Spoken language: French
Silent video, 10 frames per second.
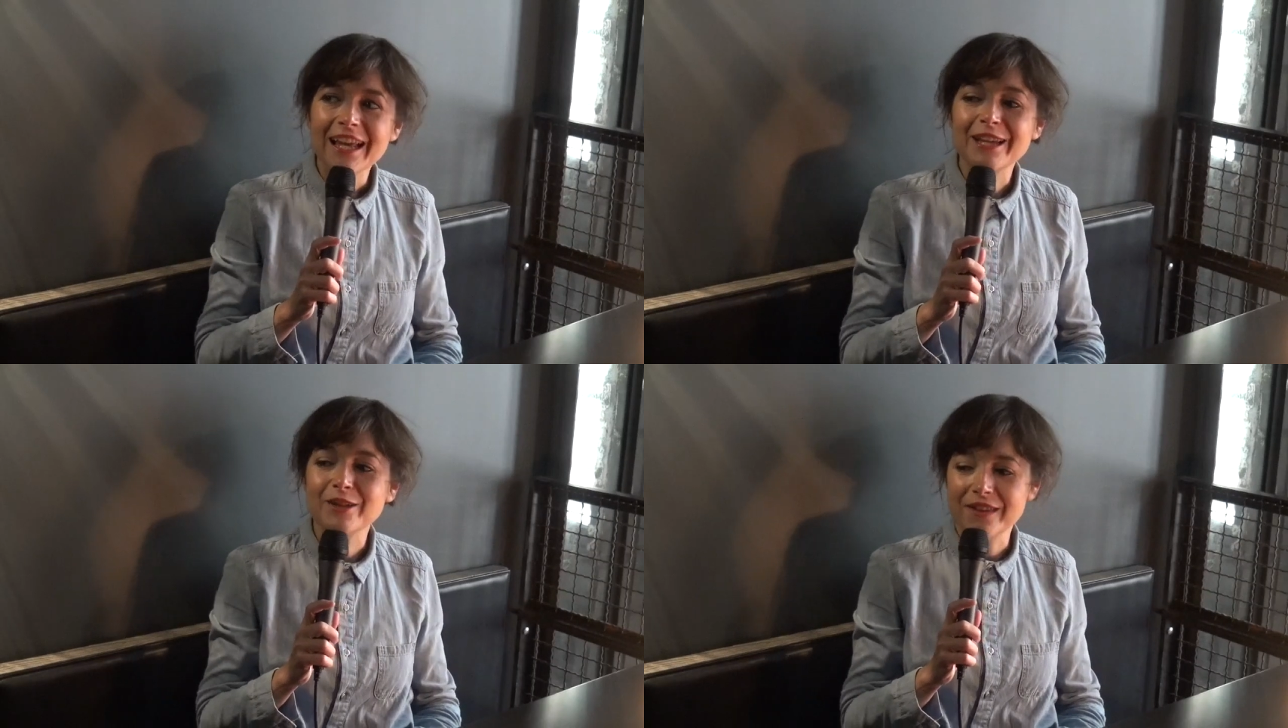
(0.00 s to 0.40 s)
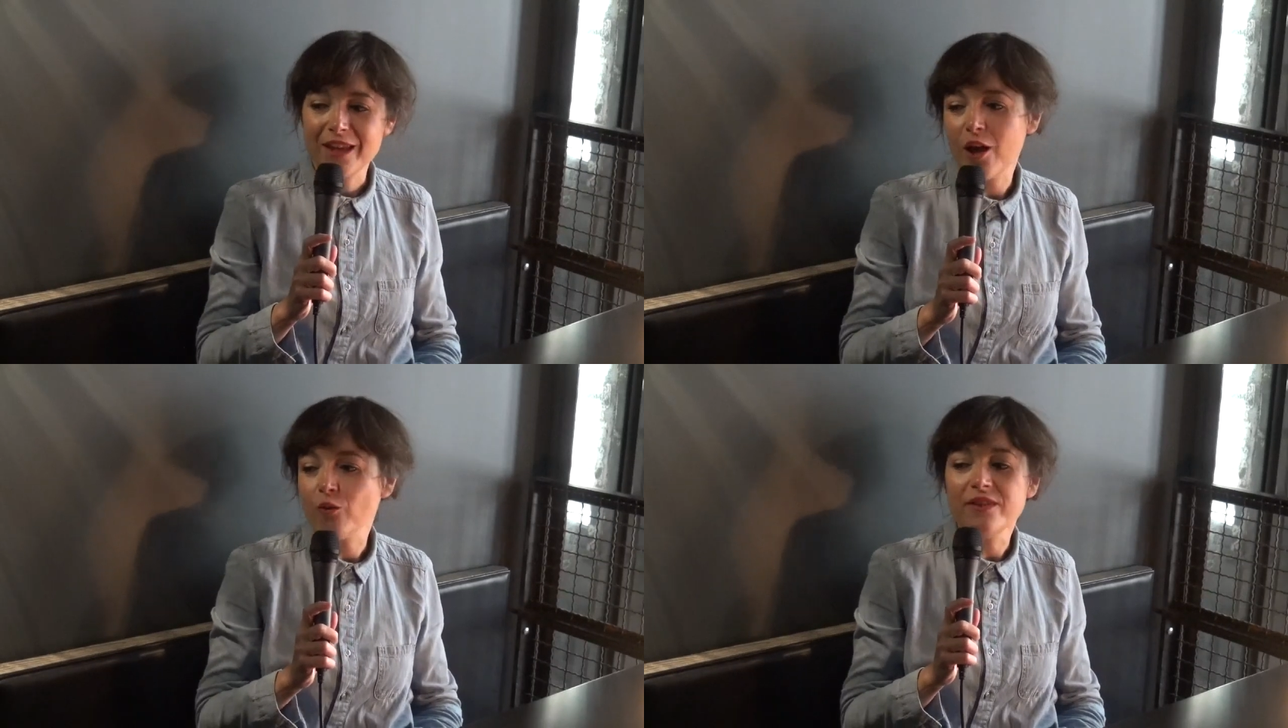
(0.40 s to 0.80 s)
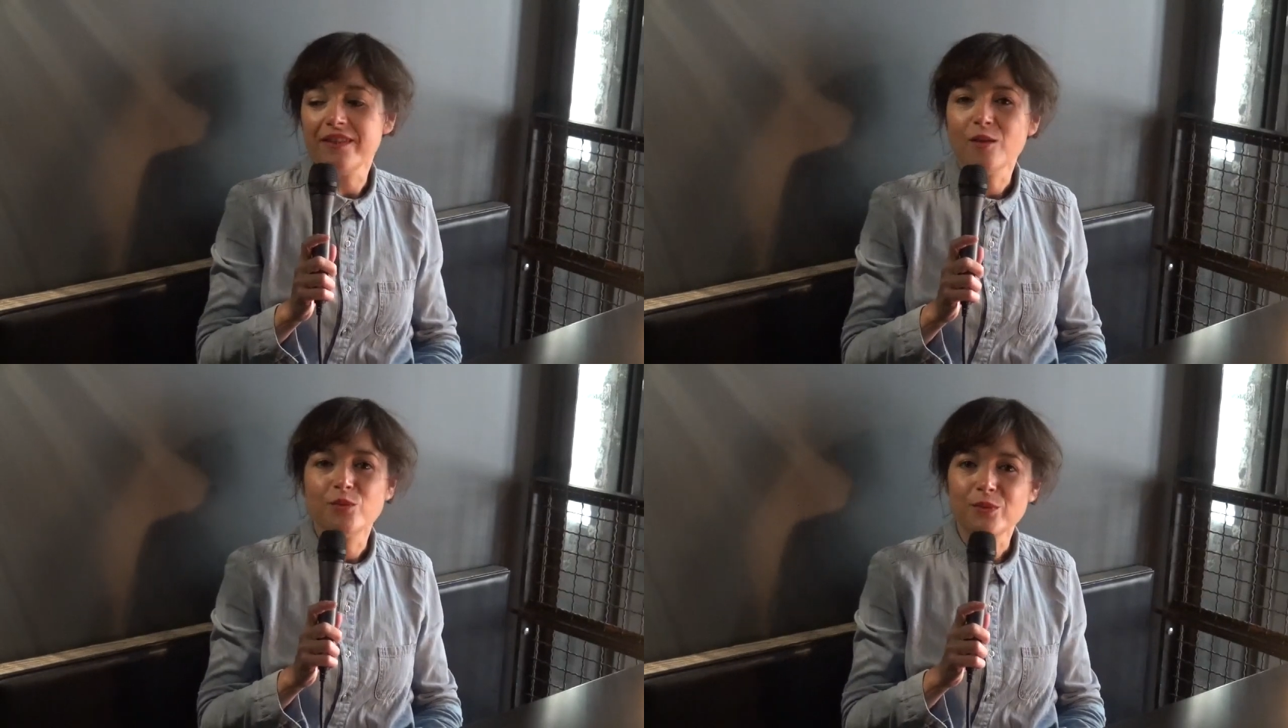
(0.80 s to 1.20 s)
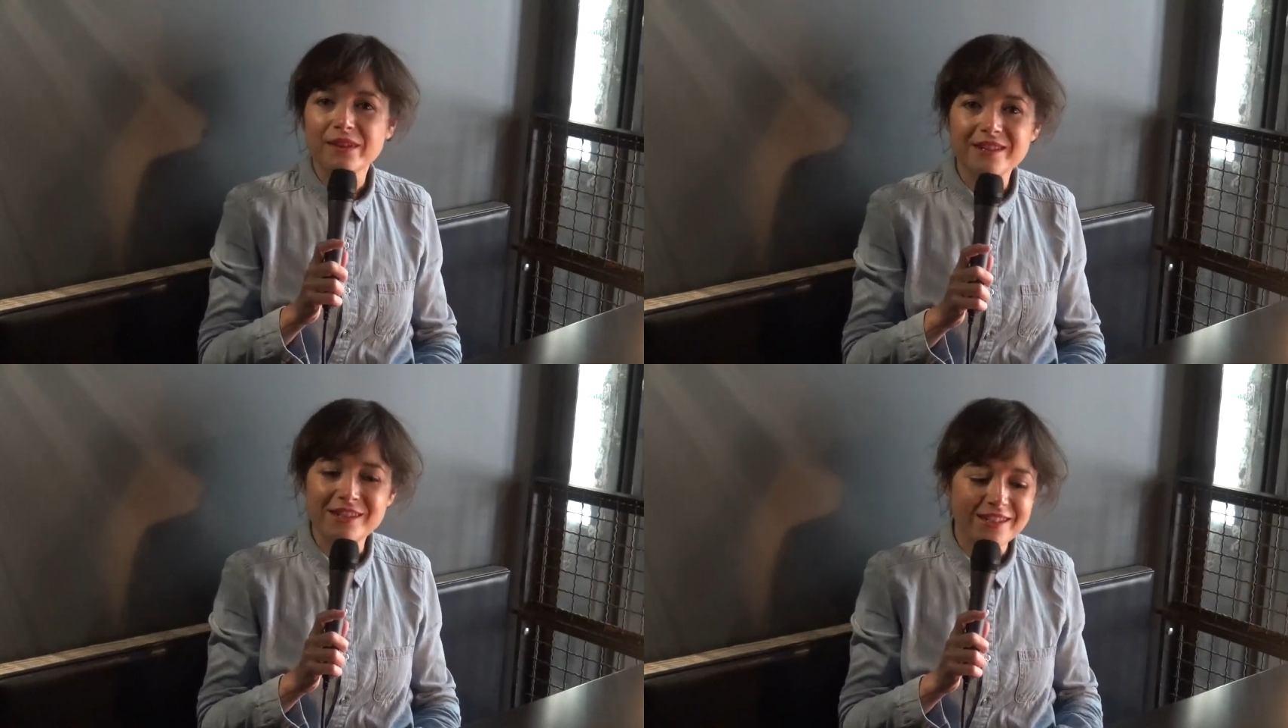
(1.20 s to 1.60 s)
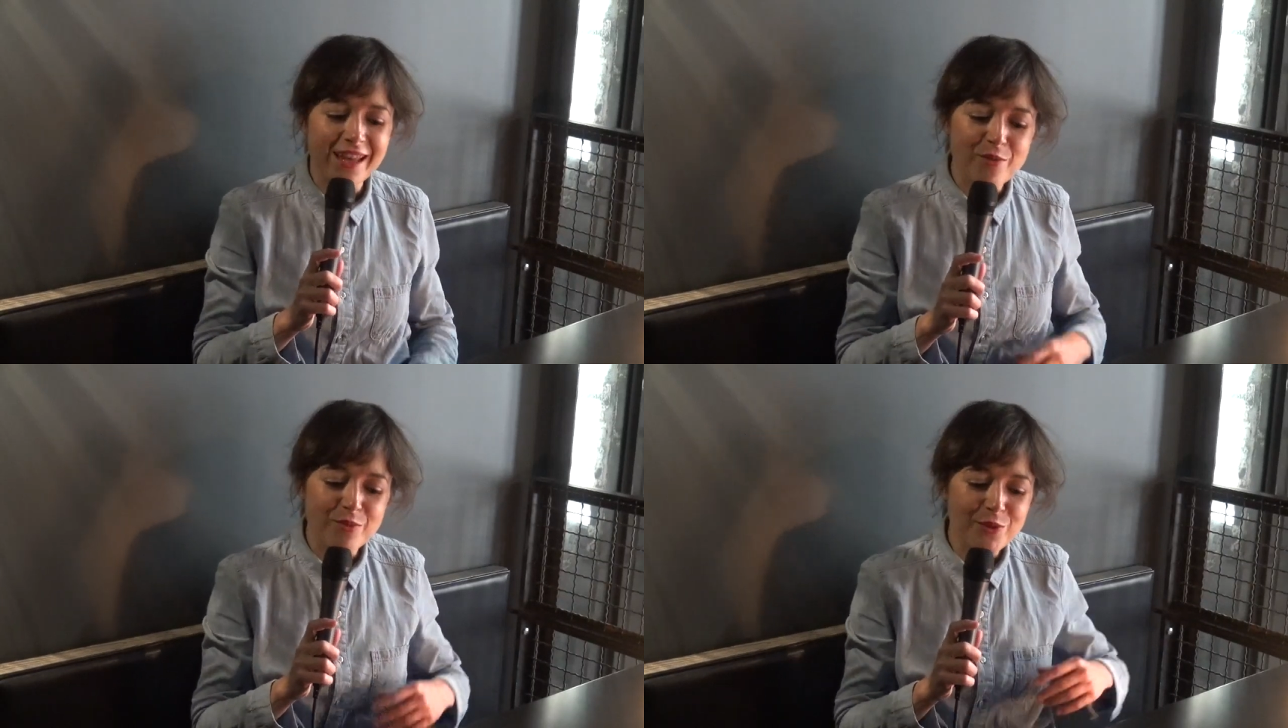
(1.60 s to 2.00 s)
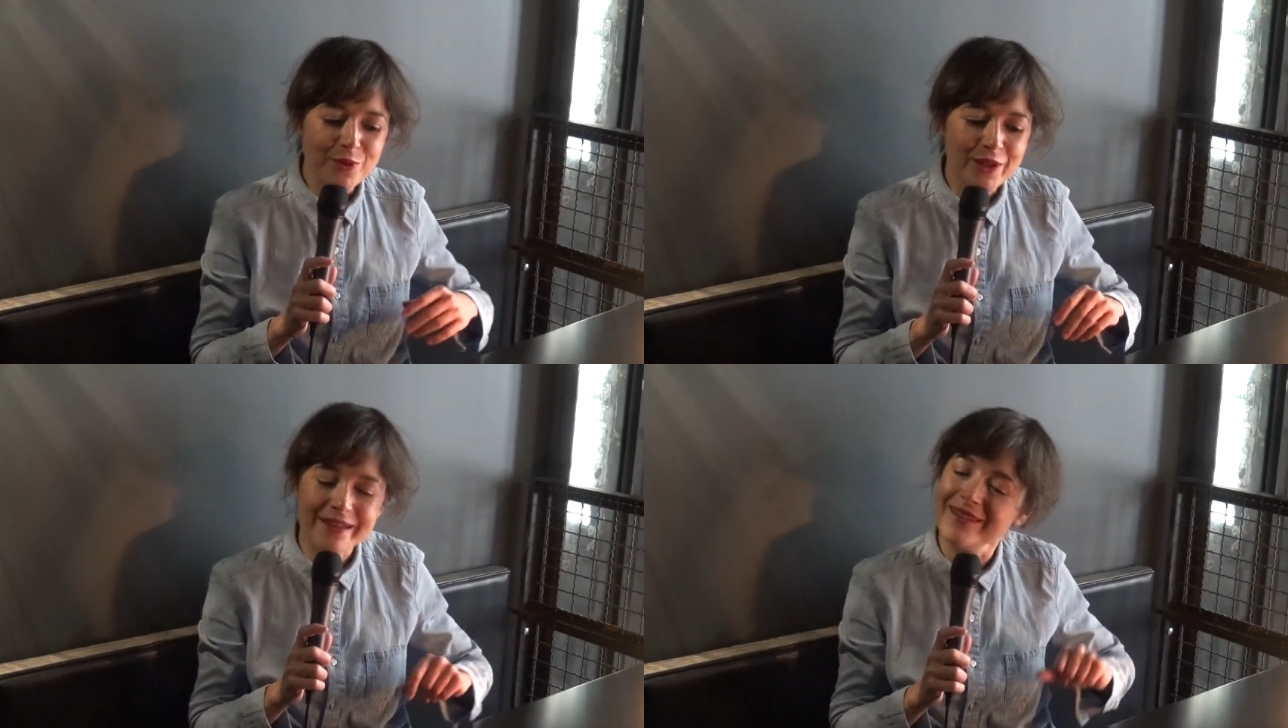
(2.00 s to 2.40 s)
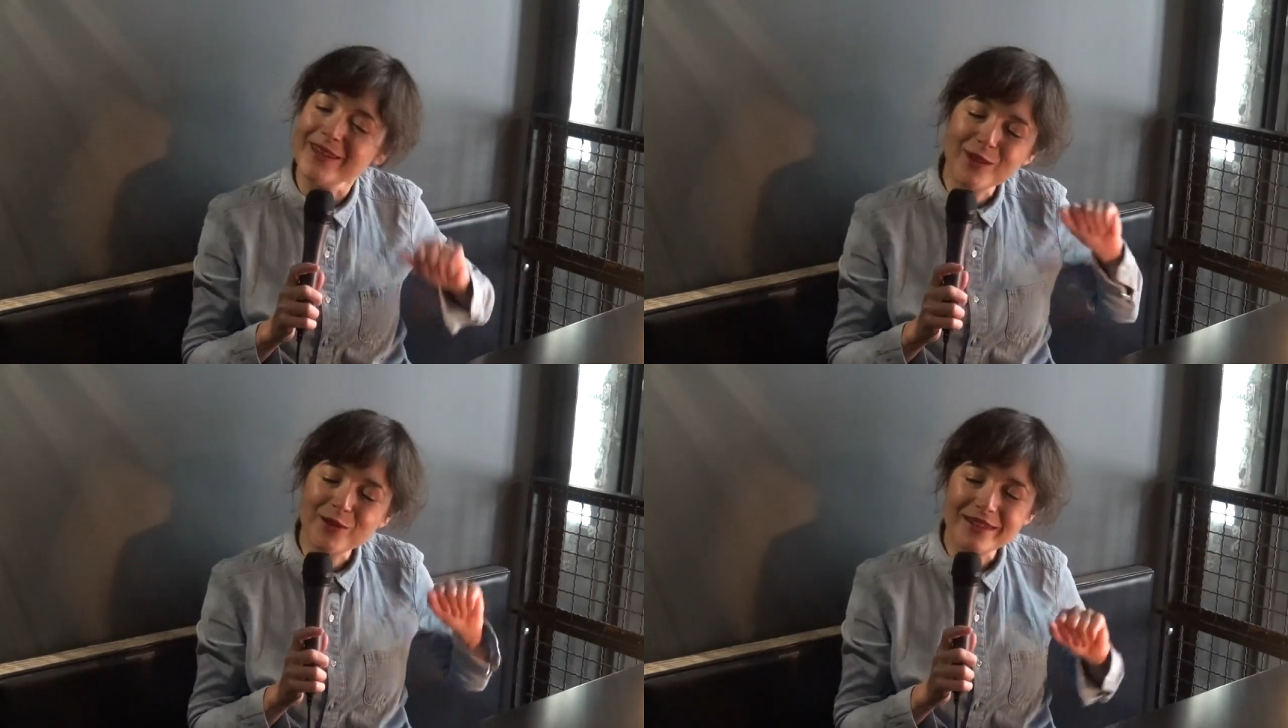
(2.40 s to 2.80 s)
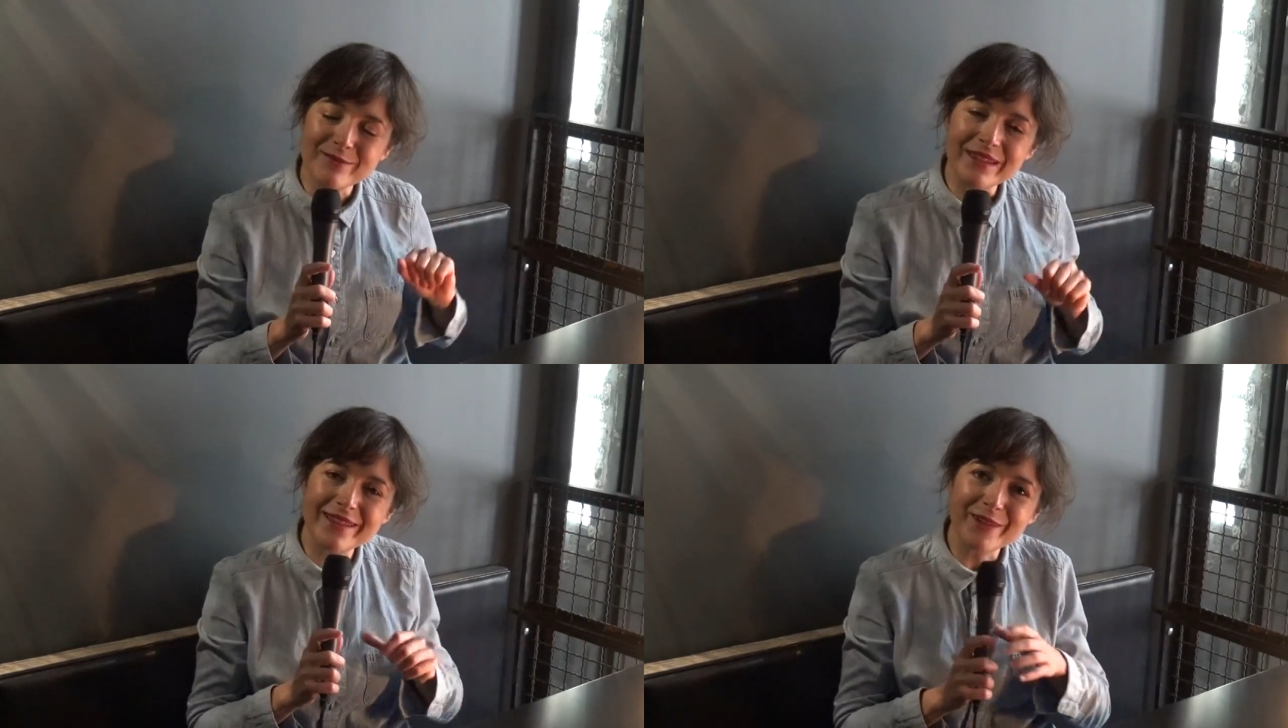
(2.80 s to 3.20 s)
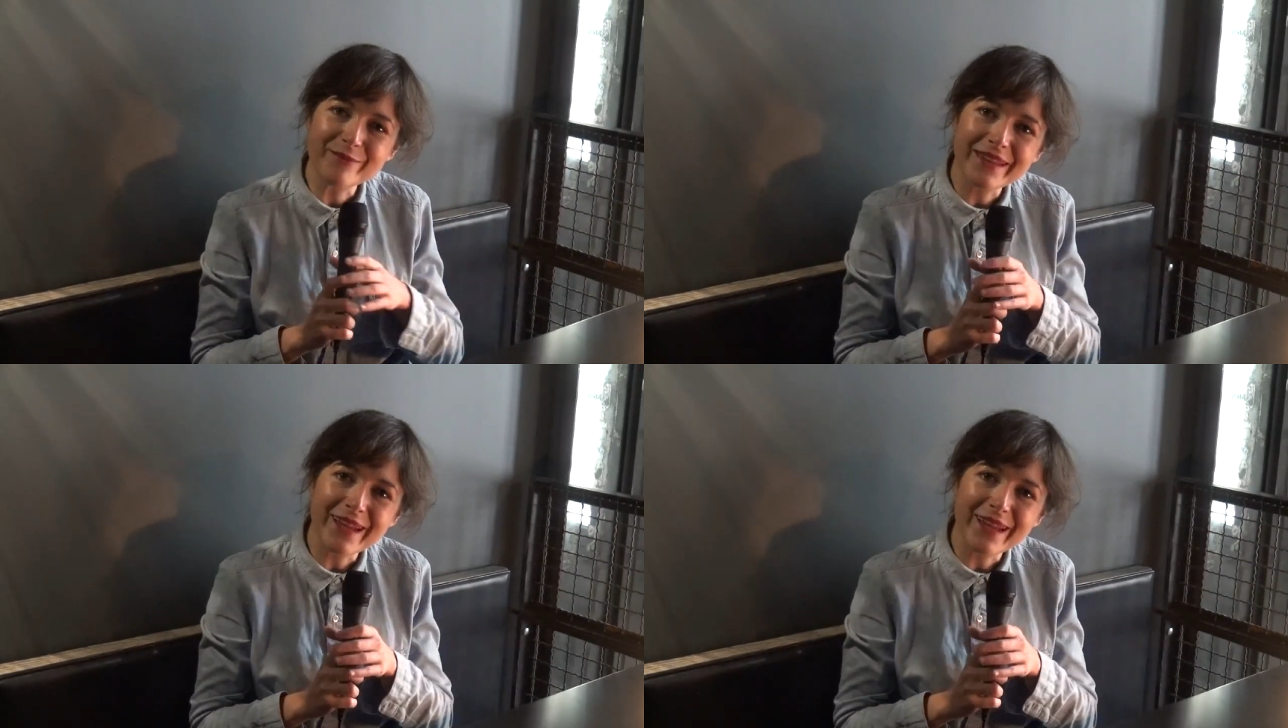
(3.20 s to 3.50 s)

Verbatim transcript: Et c'est, ah oui, c'est un peu moi si j'étais un peu restée timide comme ça